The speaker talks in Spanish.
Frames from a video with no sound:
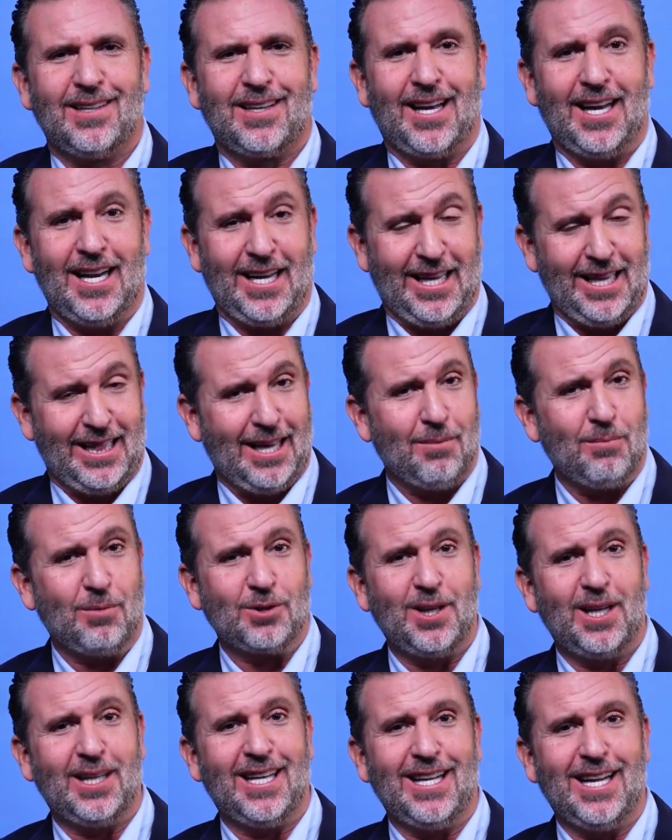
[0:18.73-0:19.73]
¿Que le
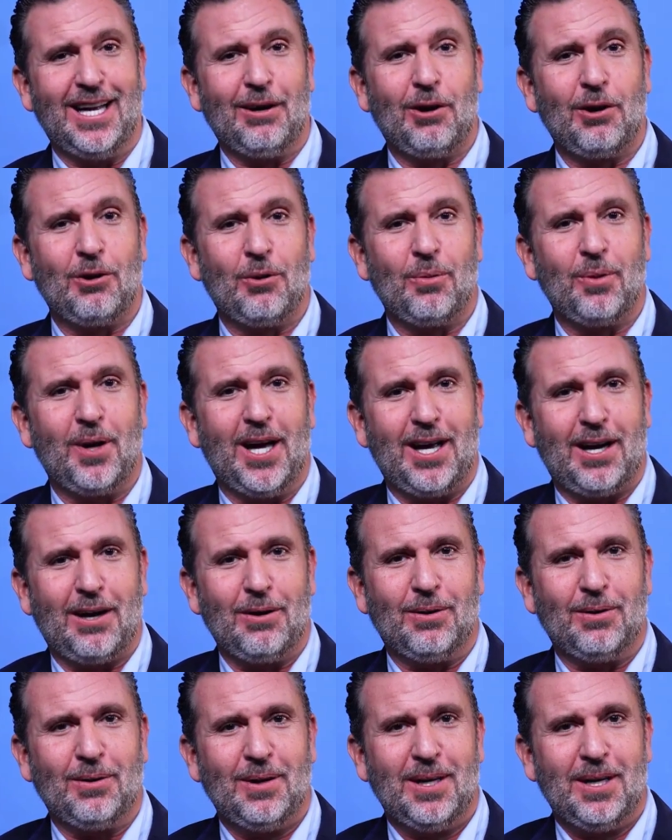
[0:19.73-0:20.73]
quitamos el dinero al
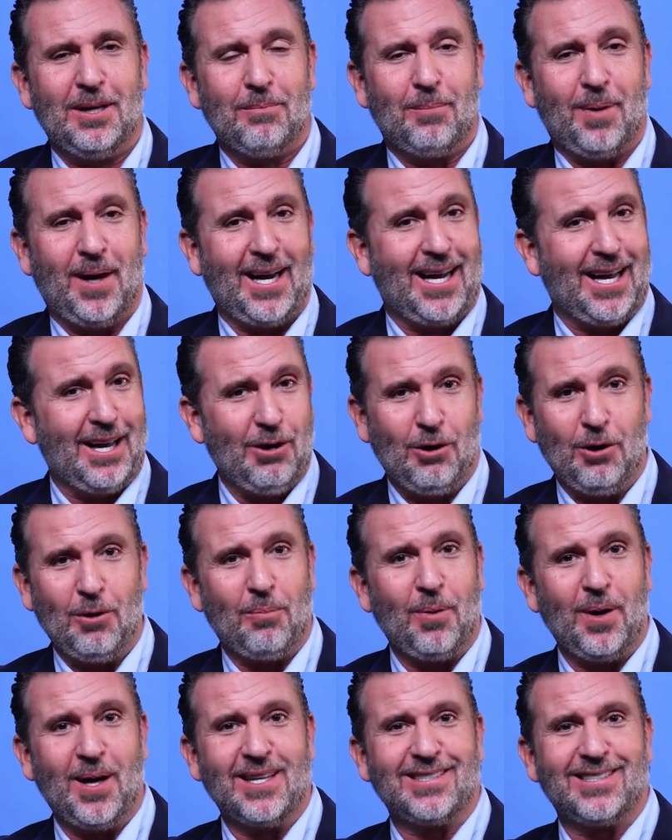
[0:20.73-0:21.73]
gobierno para que no lo
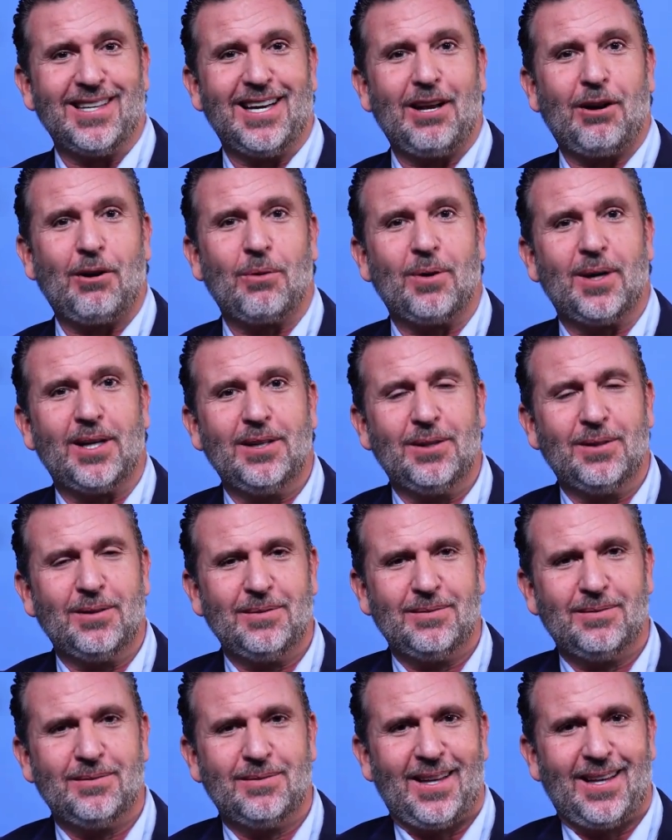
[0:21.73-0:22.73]
puedan seguir robando?
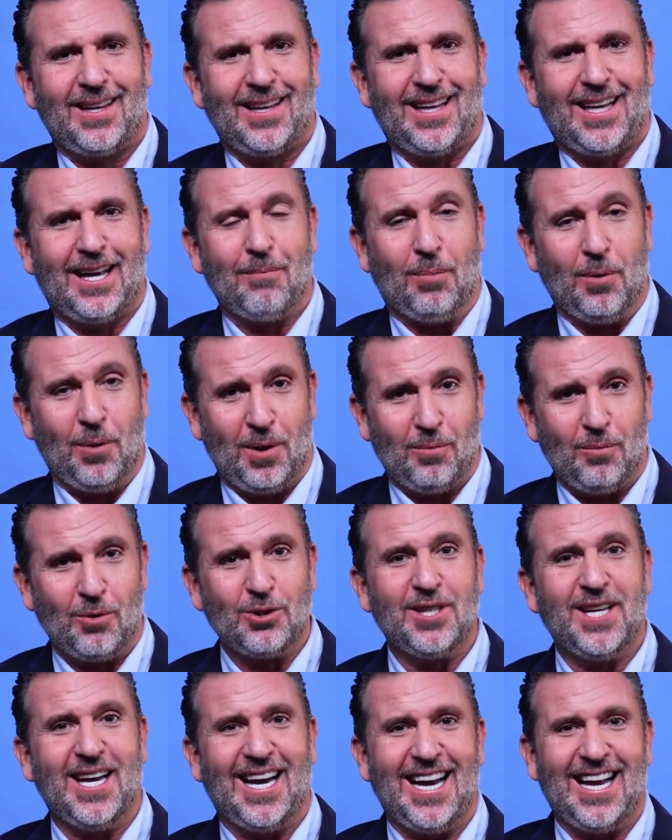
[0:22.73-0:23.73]
¿Que
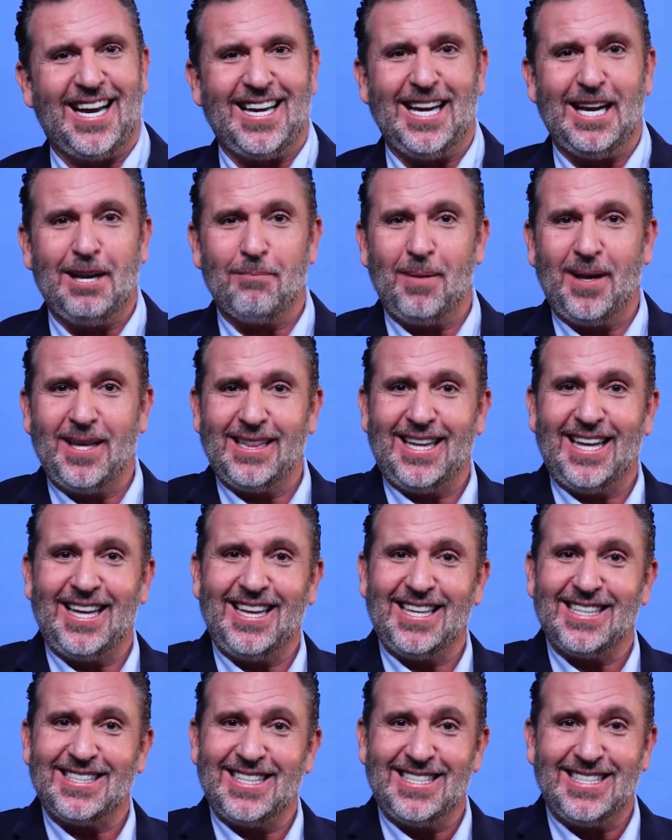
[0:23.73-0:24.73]
podemos llegar realmente a
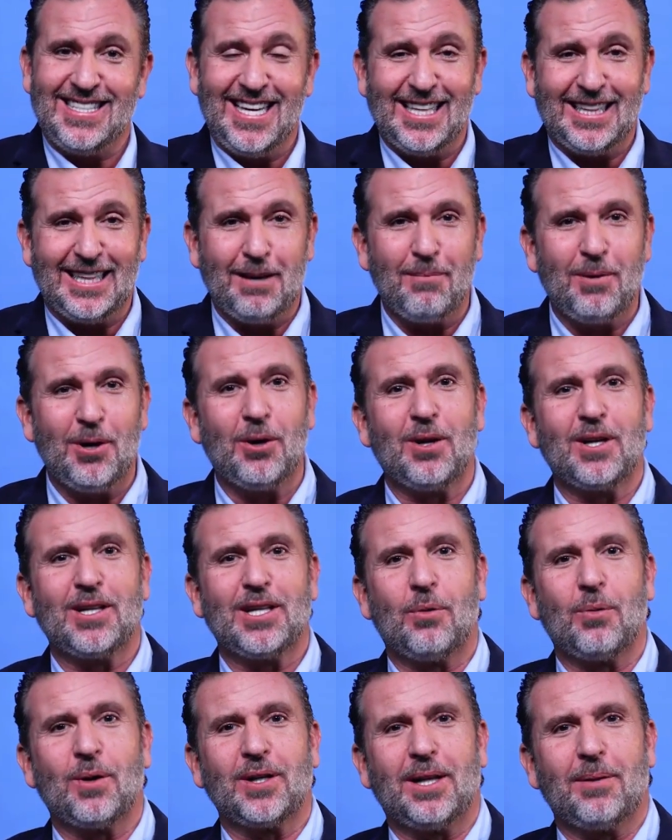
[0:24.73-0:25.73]
17 millones
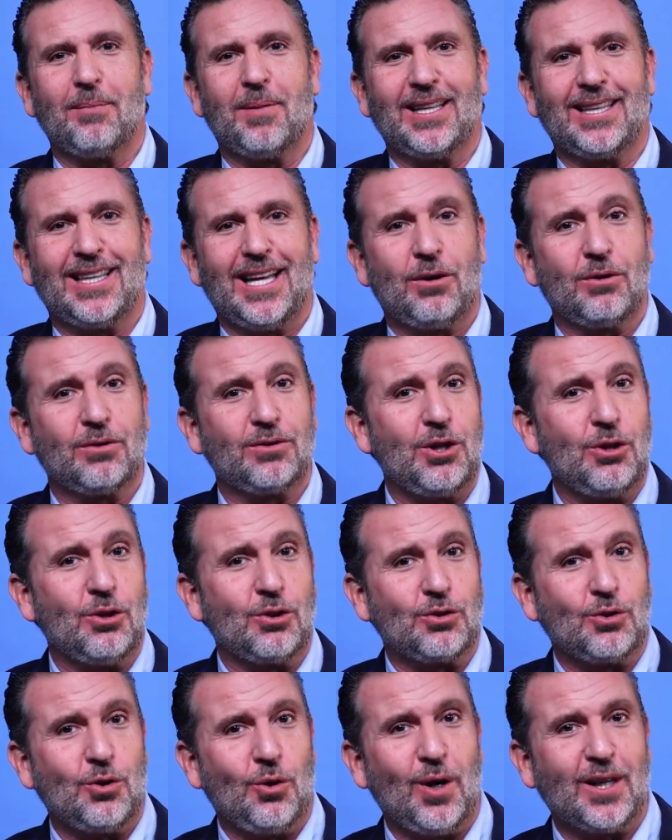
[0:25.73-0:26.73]
de guatemaltecos y no
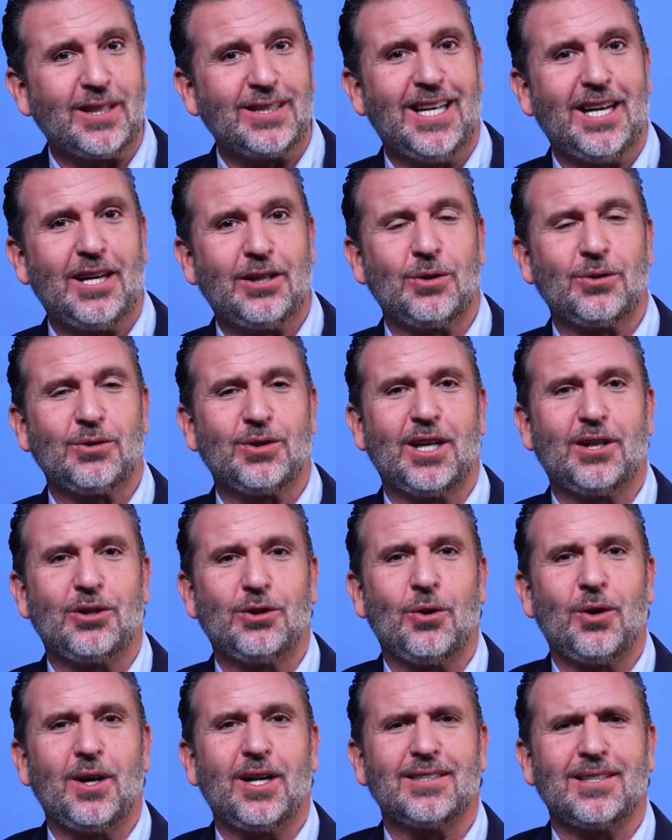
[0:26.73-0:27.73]
solo a ciertos
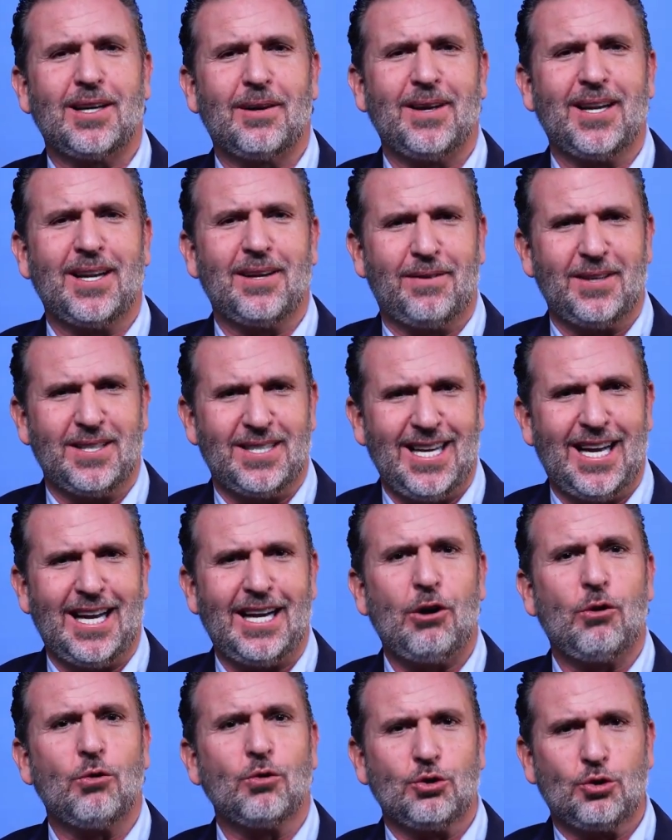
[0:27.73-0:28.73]
sectores a
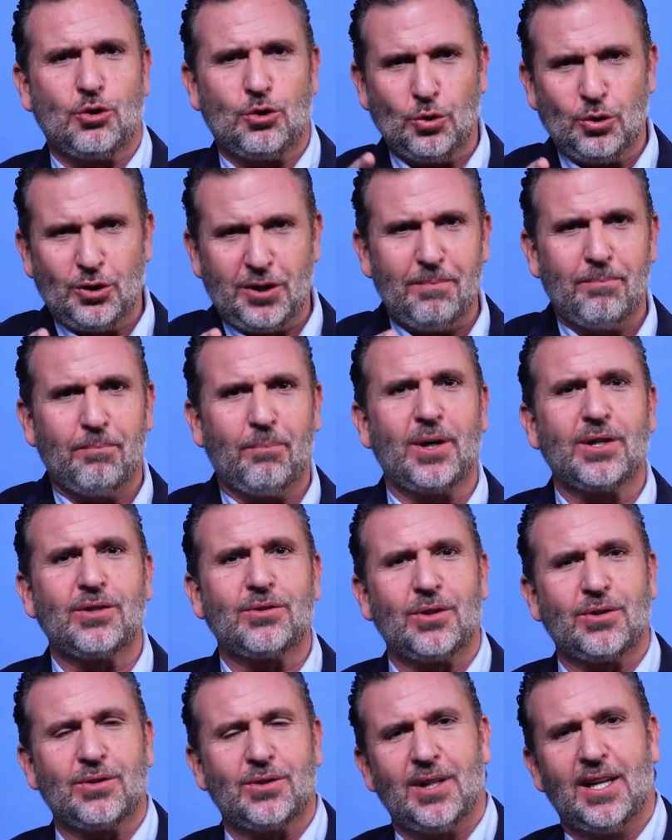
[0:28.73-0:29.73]
beneficiar con sus
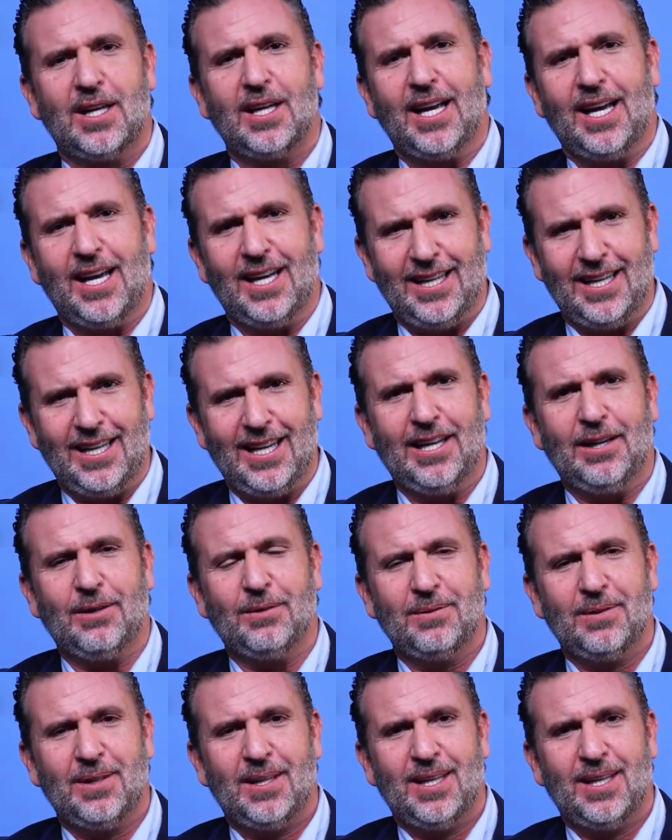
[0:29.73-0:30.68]
impuestos el dinero?